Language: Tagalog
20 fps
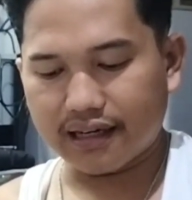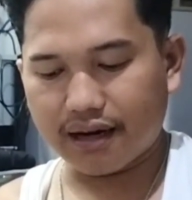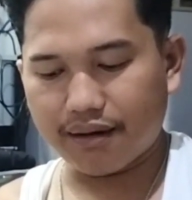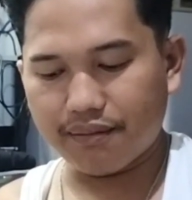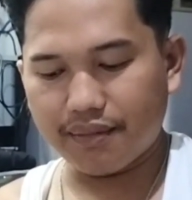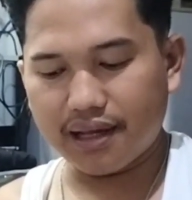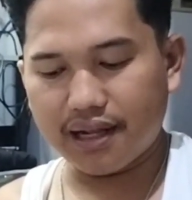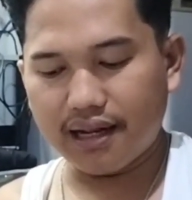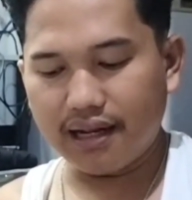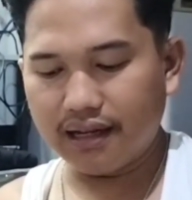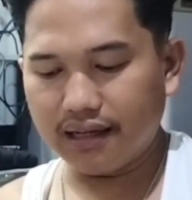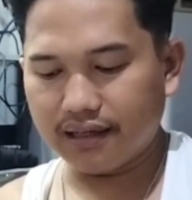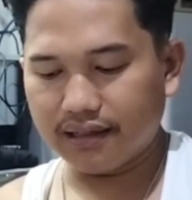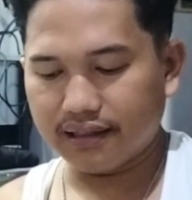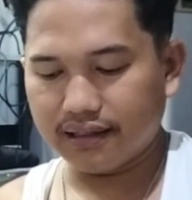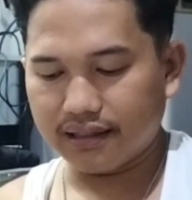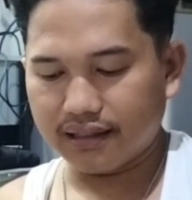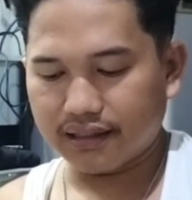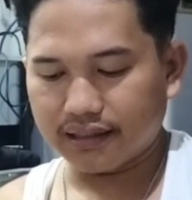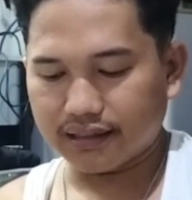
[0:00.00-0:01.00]
Ramil
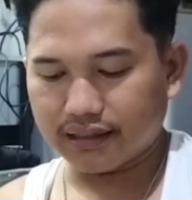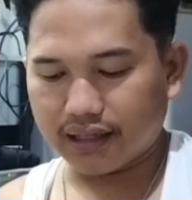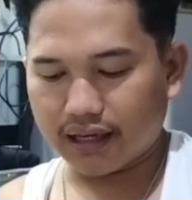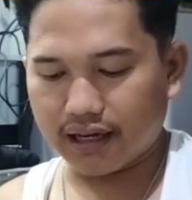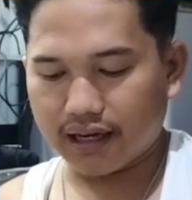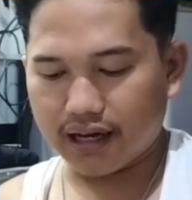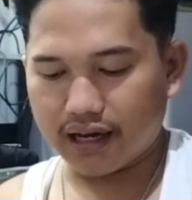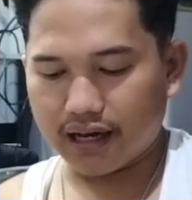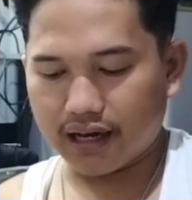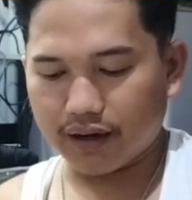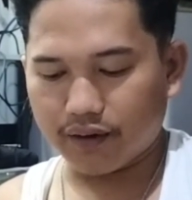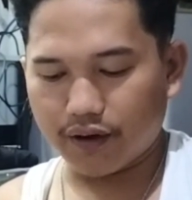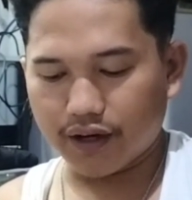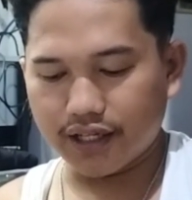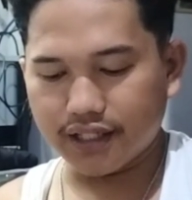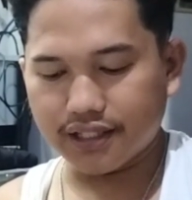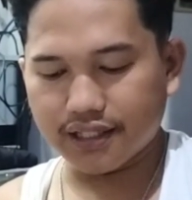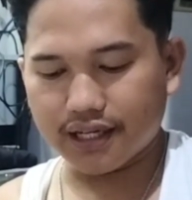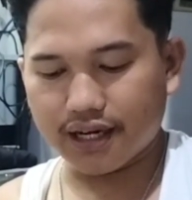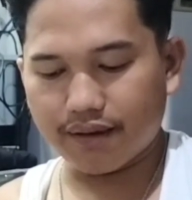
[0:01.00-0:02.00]
taga
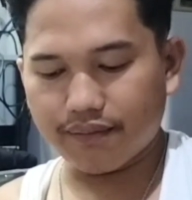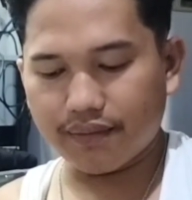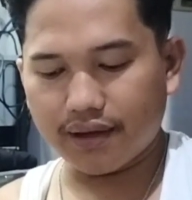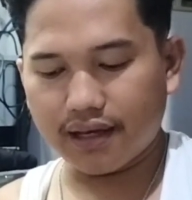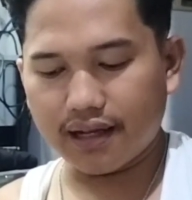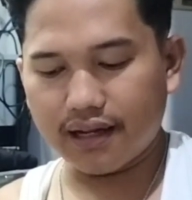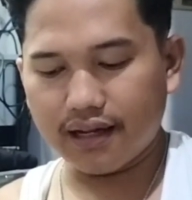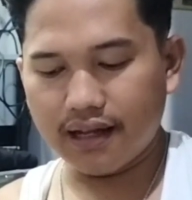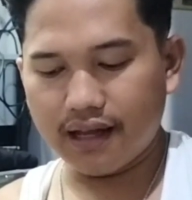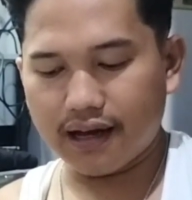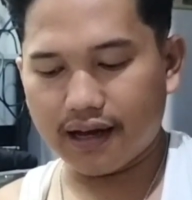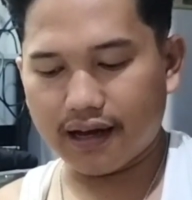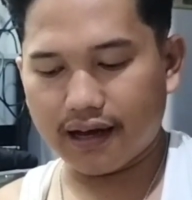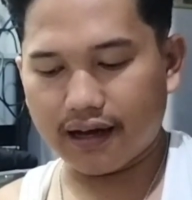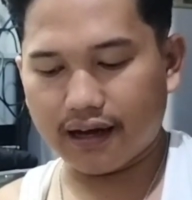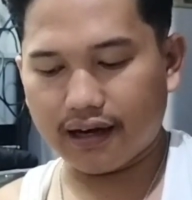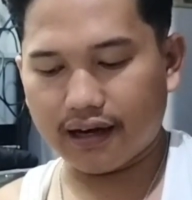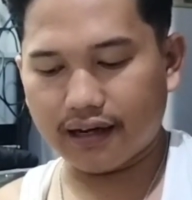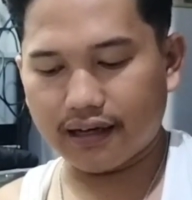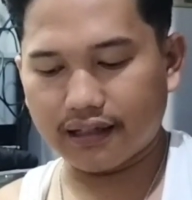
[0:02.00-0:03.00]
kuani si Ramil
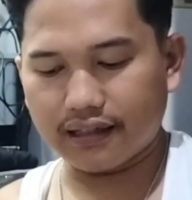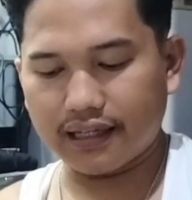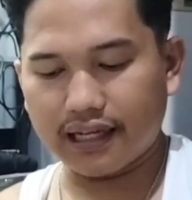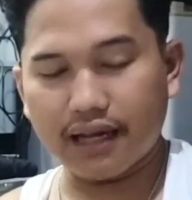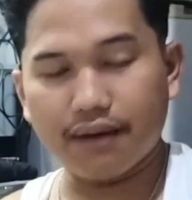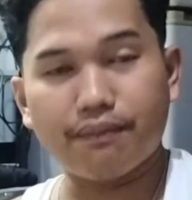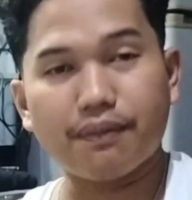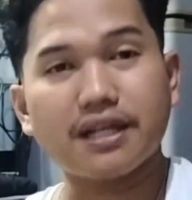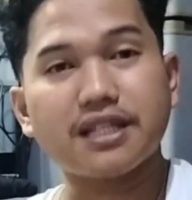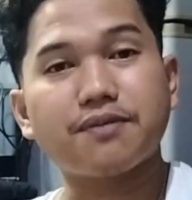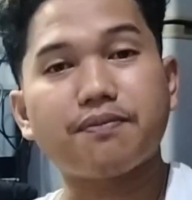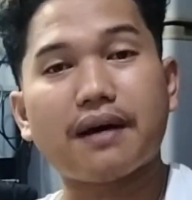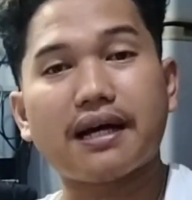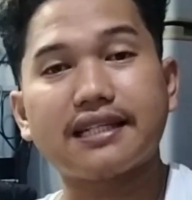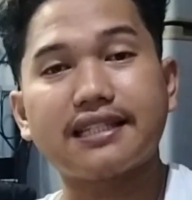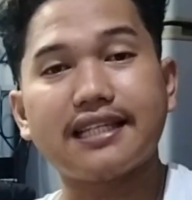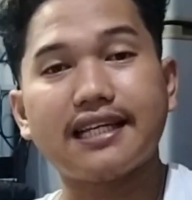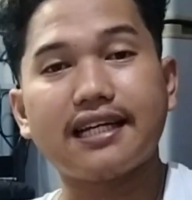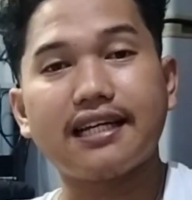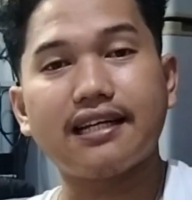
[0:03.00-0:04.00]
uh, Dilapas
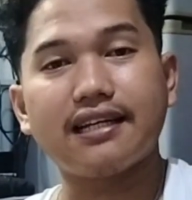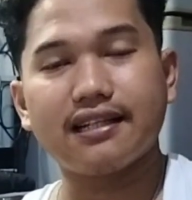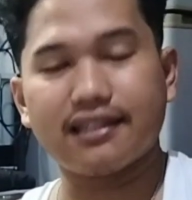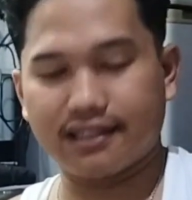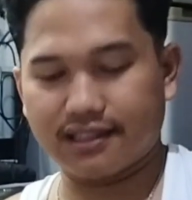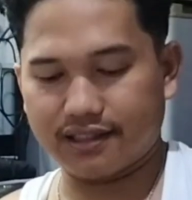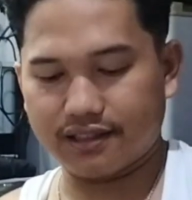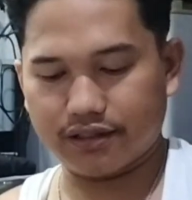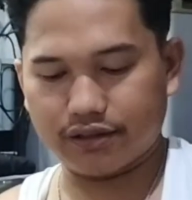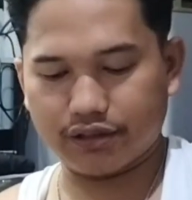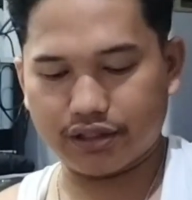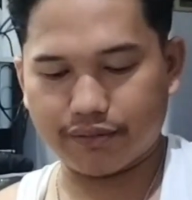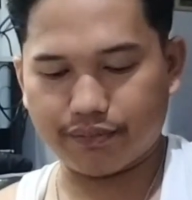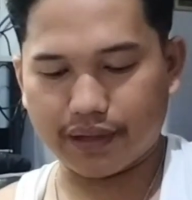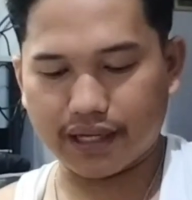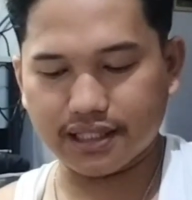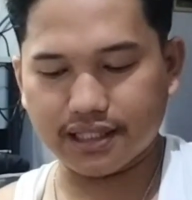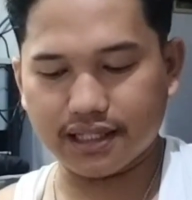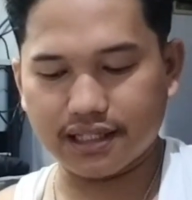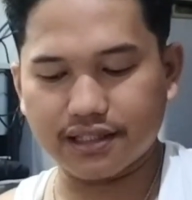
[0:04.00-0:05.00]
Pasig So, sa
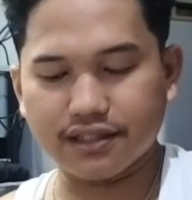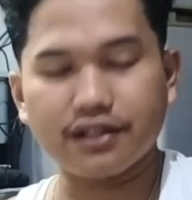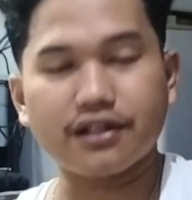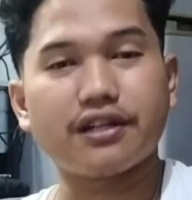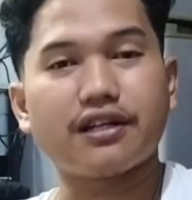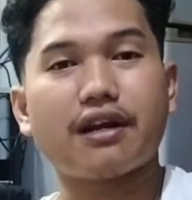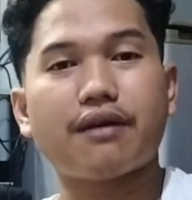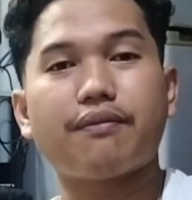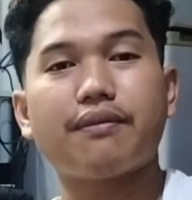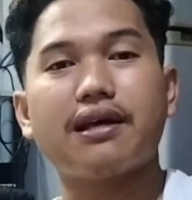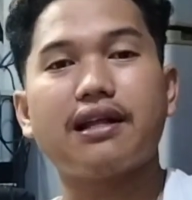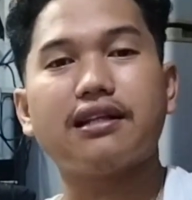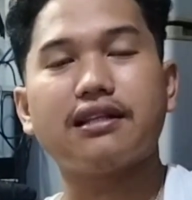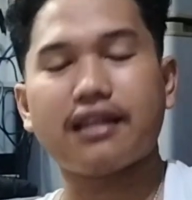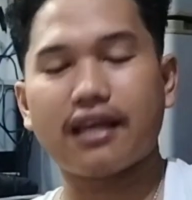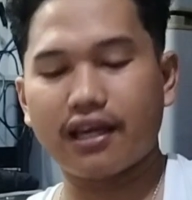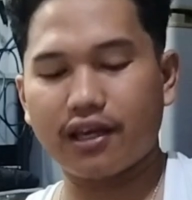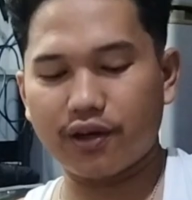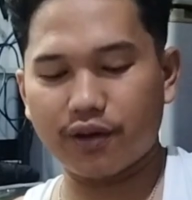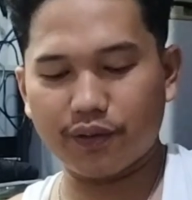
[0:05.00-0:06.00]
Pasig, sir. Amil,
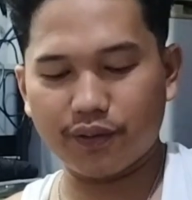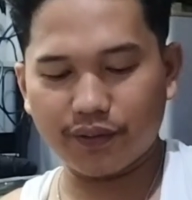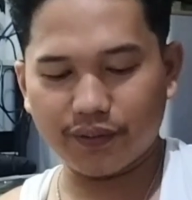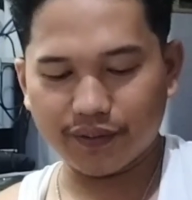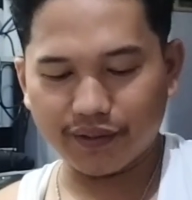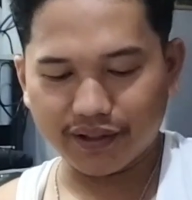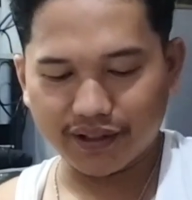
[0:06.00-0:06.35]
thank you.